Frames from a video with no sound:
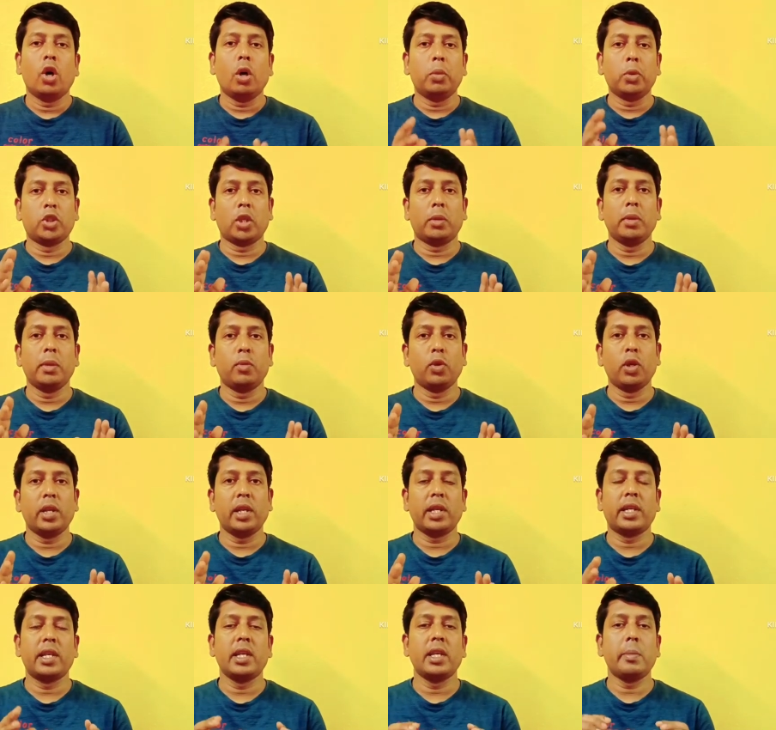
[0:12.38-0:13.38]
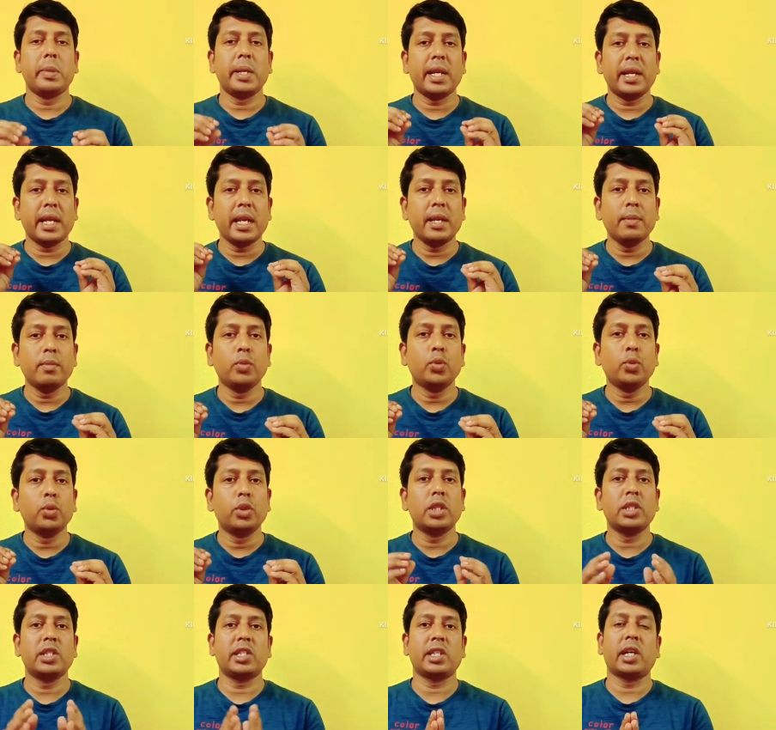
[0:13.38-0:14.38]
অবশ্য আমি বলে রাখি আমি এই
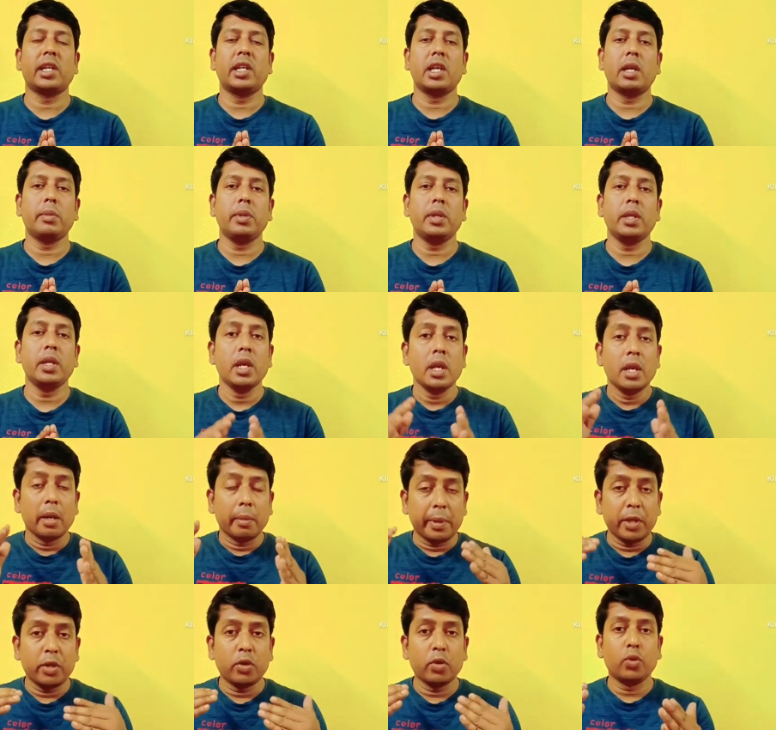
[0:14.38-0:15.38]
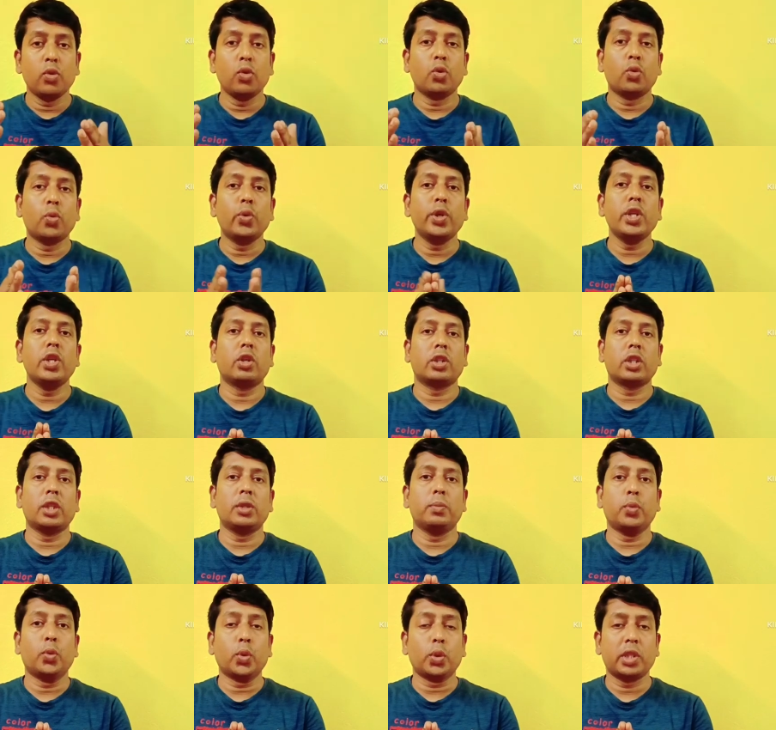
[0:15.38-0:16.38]
মুহূর্তে যেখানে আমি ভিডিওগুলো করি
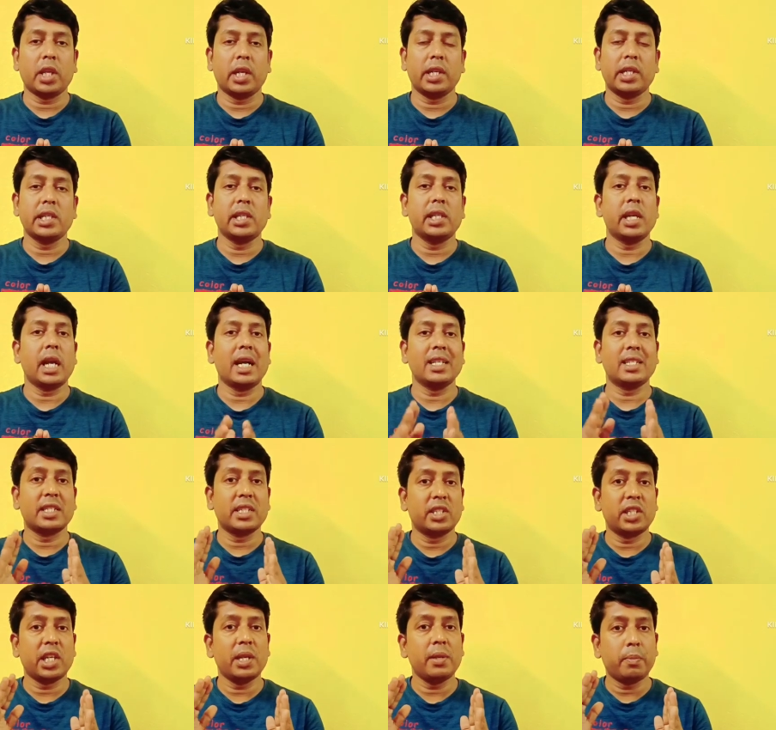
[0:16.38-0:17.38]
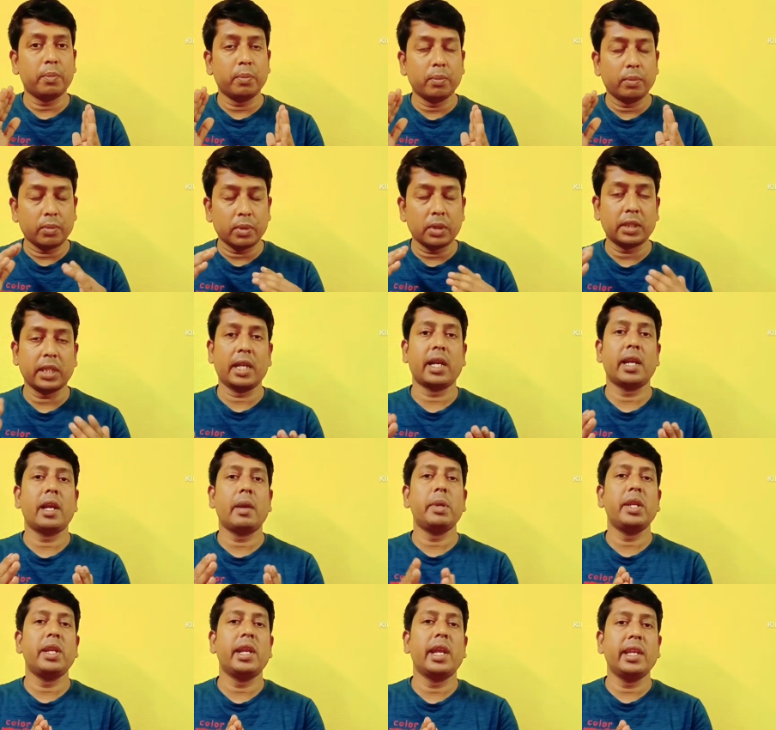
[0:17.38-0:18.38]
অর্থাৎ বোর্ড থাকে আজকে সেই
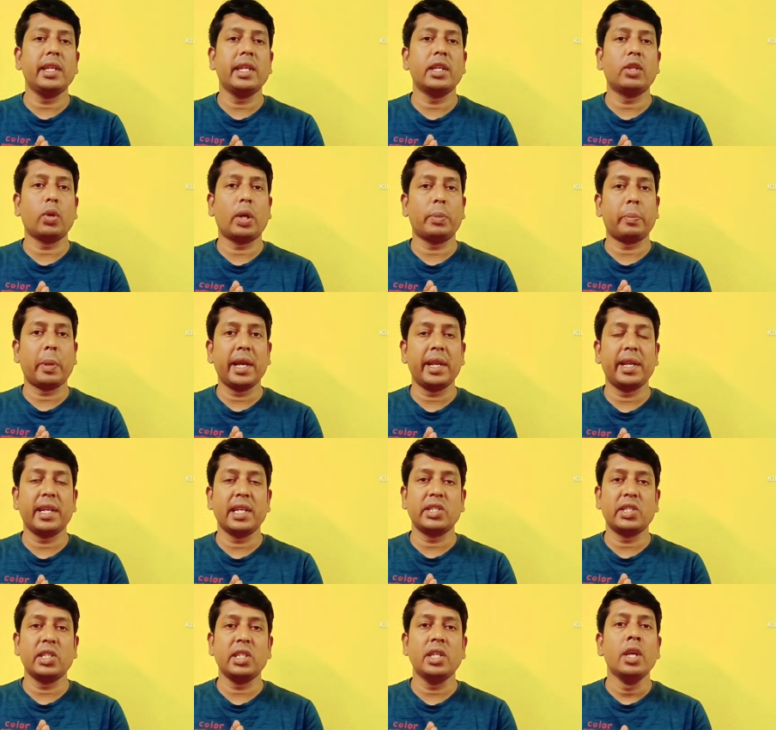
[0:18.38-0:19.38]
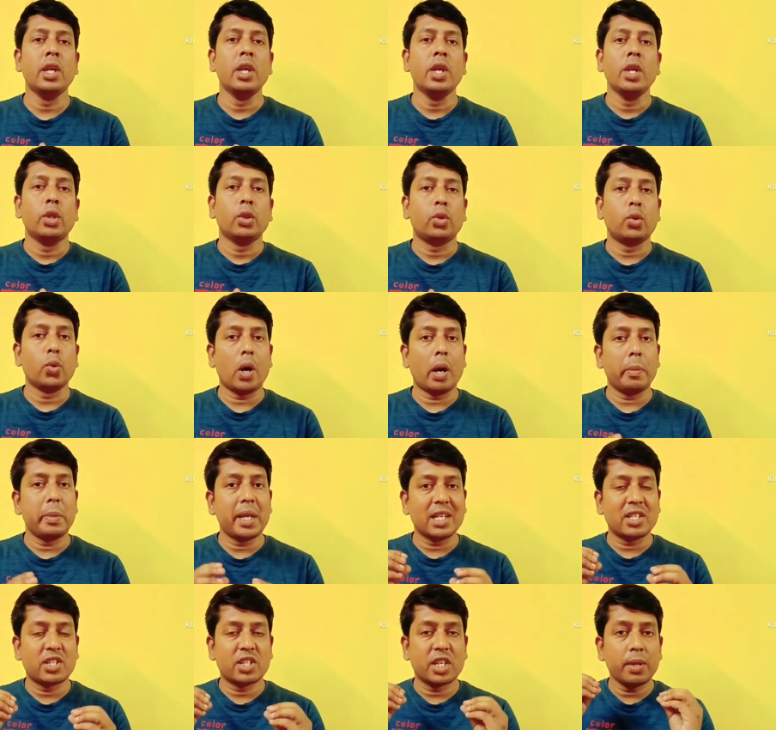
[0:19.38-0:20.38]
জায়গায় আমি নেই একটু বাইরে আছি তো
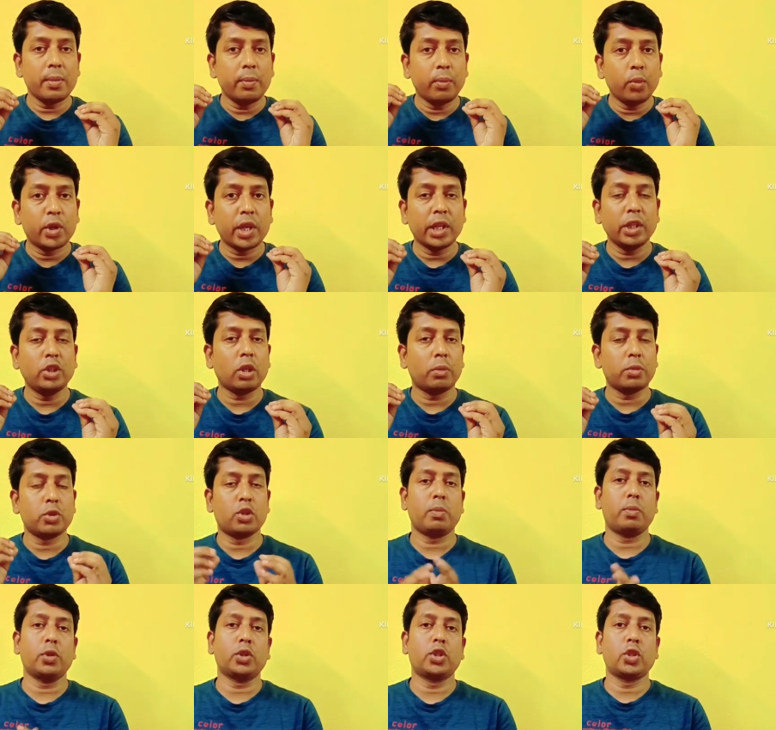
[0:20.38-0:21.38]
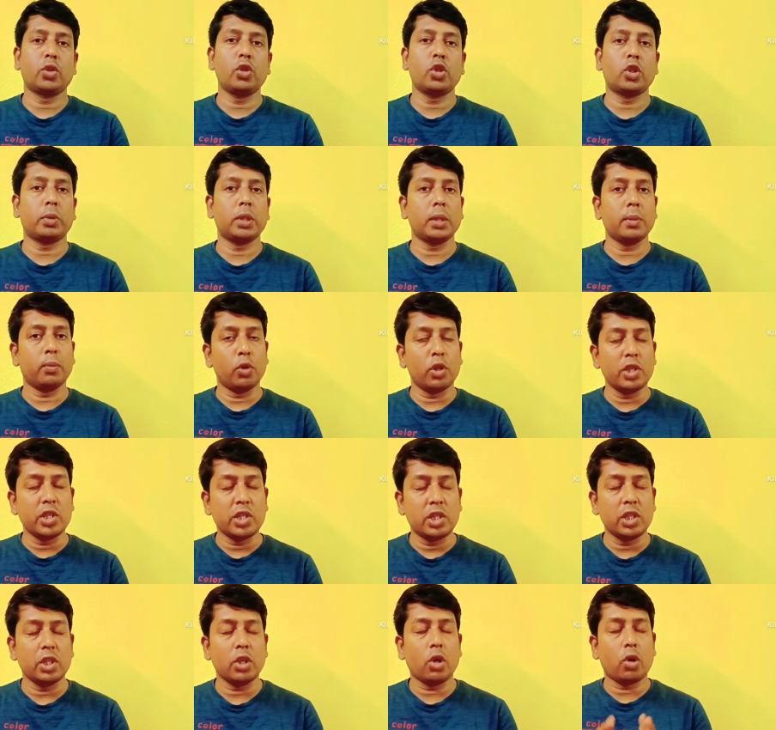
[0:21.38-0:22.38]
আমি আজকের মুখেই সমস্ত প্রশ্নগুলো তোমাদের বলে
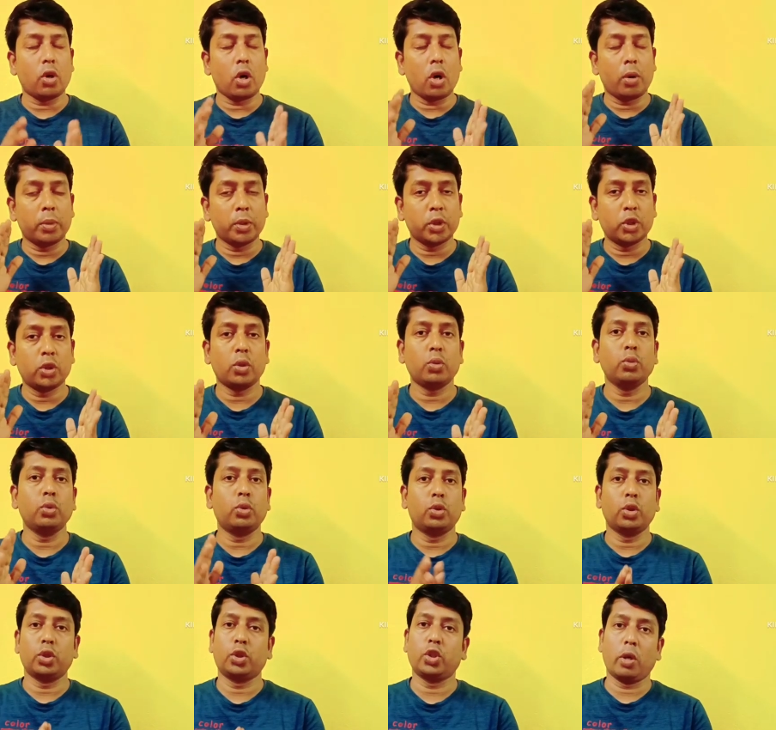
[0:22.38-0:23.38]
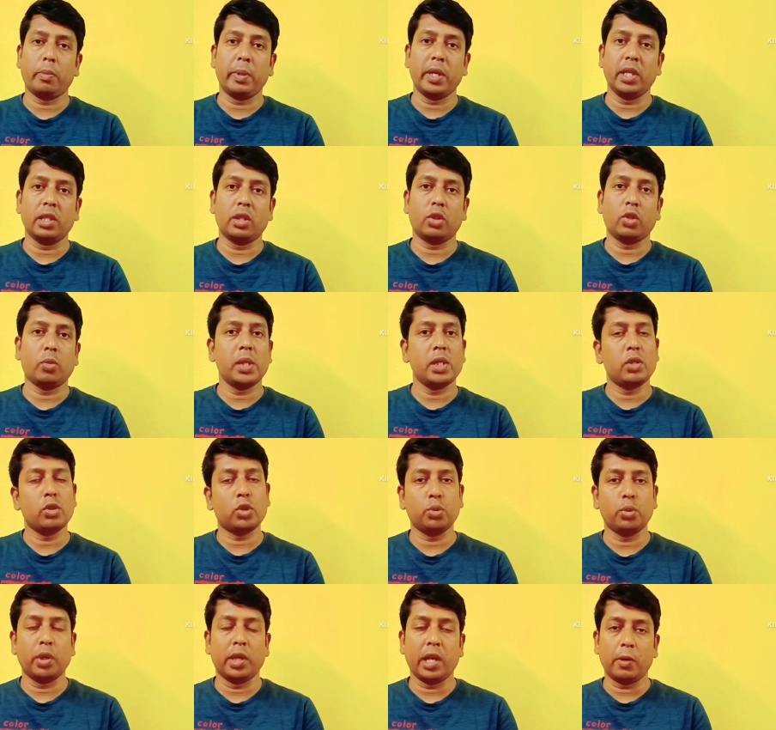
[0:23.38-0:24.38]
দিচ্ছি অবশ্য উত্তর সমেত তোমরা
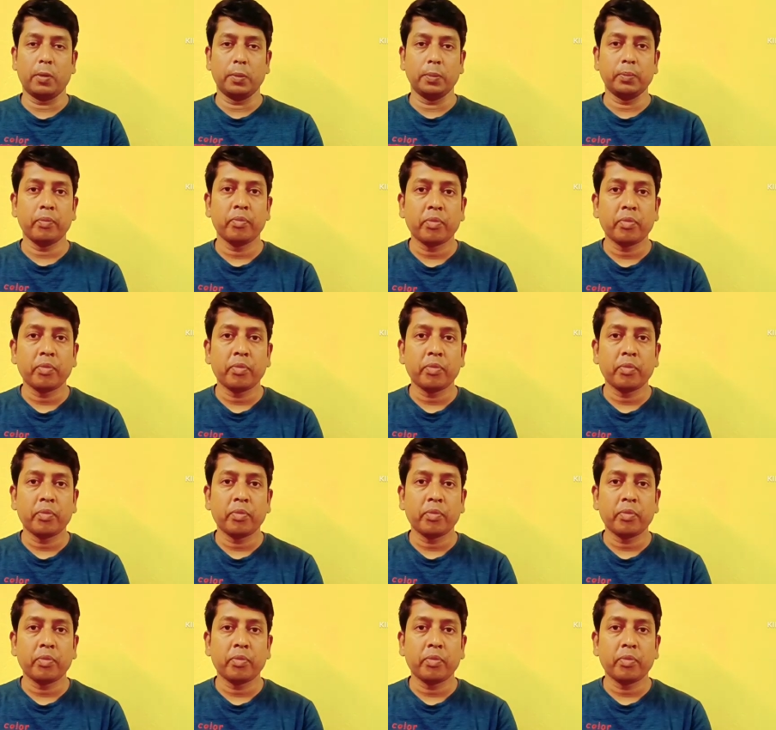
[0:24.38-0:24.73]
একটু শুনে নাও